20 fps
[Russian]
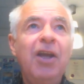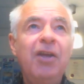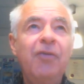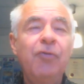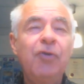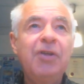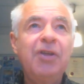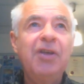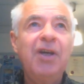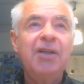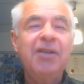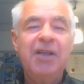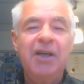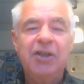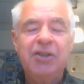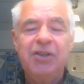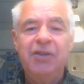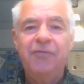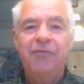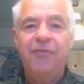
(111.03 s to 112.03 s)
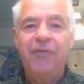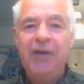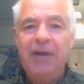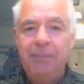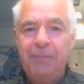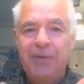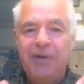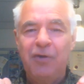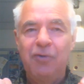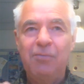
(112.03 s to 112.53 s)
И вот я даже
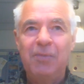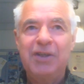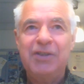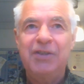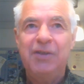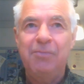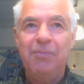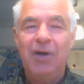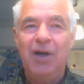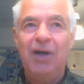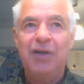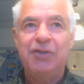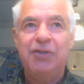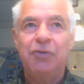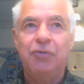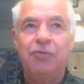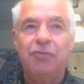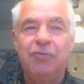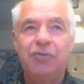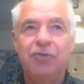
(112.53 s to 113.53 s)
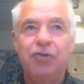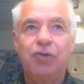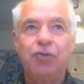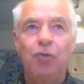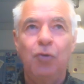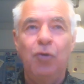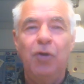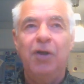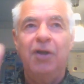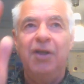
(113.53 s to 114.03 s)
выбрал математику. Вот в
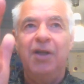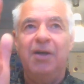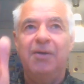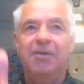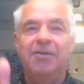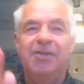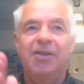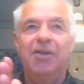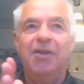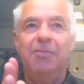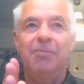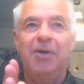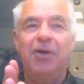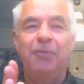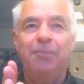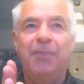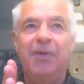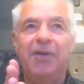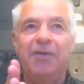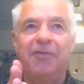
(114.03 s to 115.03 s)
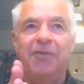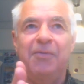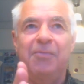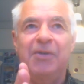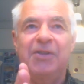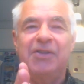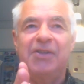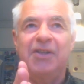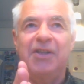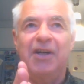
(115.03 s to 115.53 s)
школе я занимал первые
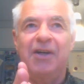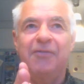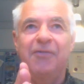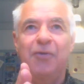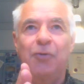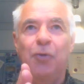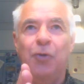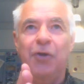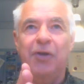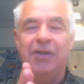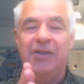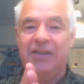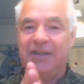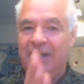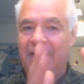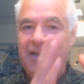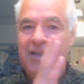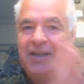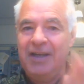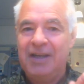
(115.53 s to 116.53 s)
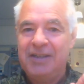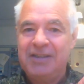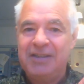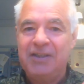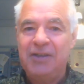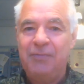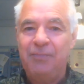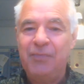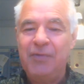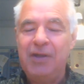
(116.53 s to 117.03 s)
места в городе
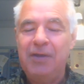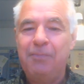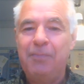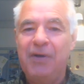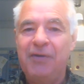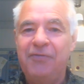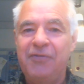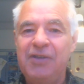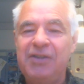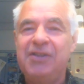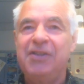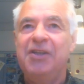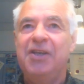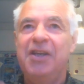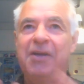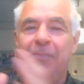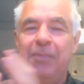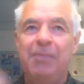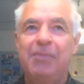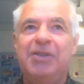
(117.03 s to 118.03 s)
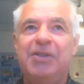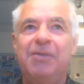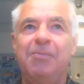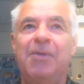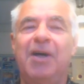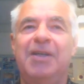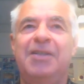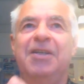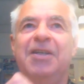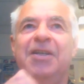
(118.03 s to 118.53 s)
Тольятти и по физике, и по
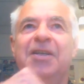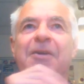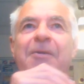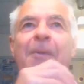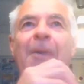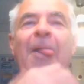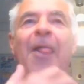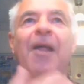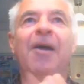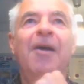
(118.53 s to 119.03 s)
математике.